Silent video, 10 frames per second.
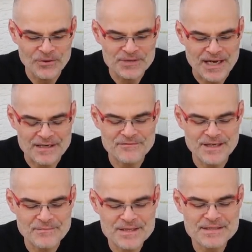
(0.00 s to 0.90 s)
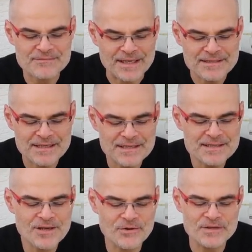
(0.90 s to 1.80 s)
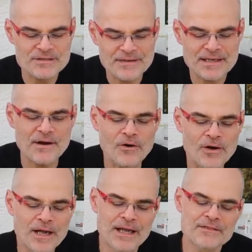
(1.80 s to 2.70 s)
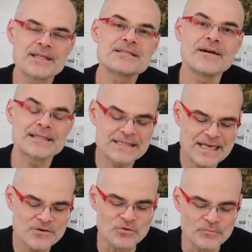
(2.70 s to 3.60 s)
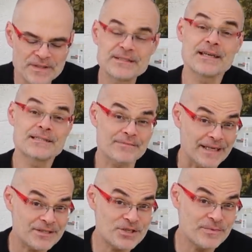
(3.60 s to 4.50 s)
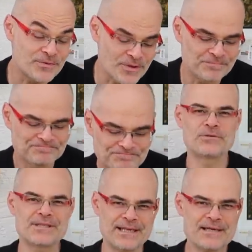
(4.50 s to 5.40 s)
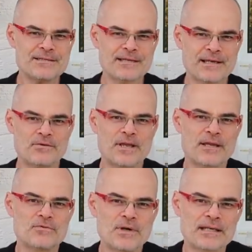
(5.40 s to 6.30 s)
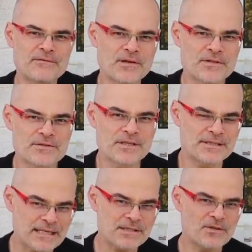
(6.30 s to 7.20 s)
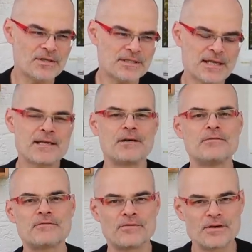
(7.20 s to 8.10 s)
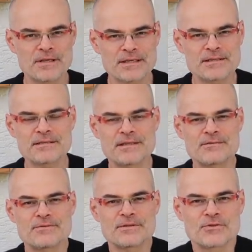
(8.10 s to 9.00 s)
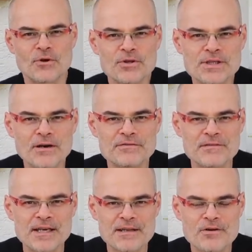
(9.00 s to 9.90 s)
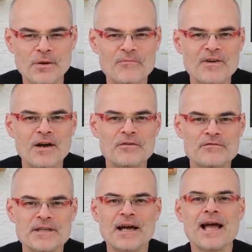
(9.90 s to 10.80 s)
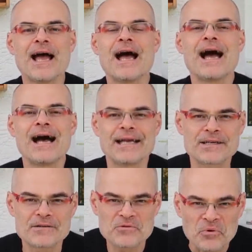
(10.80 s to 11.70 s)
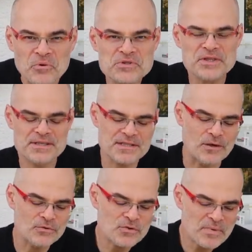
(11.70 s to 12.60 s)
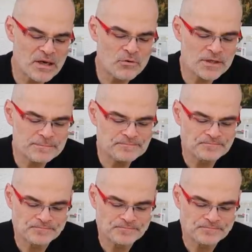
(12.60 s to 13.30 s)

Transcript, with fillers: Und da hatten wir eben das zweite Kind und deswegen auch den zweiten Kängu mit der zweiten Schiebetür. Unseren ersten Renault Kängu hatten wir 1996 gekauft, folgerichtig als unsere Tochter auf die Welt gekommen war und wir ein größeres Auto brauchten.